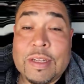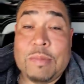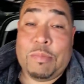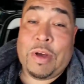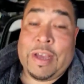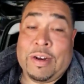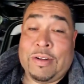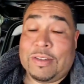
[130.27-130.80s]

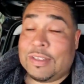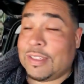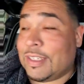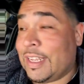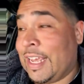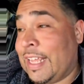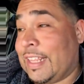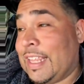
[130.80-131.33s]
bueno,
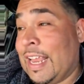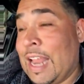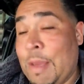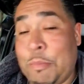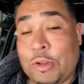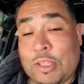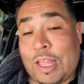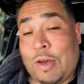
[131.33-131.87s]
este, la
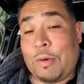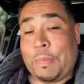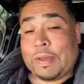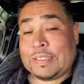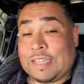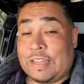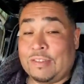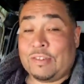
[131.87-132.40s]
hemos estado
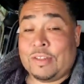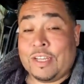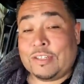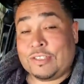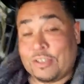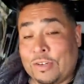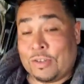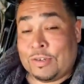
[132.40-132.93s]
pasando de
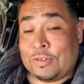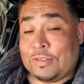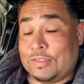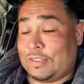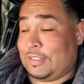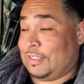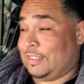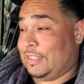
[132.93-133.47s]
show.
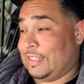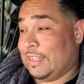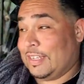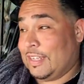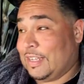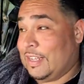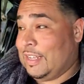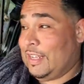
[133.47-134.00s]

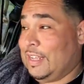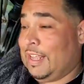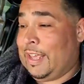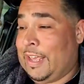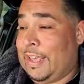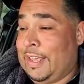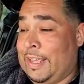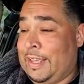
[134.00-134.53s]

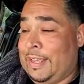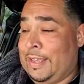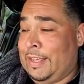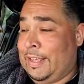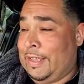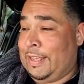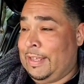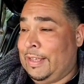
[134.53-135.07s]

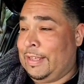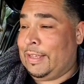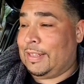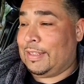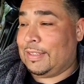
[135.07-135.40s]
Eh,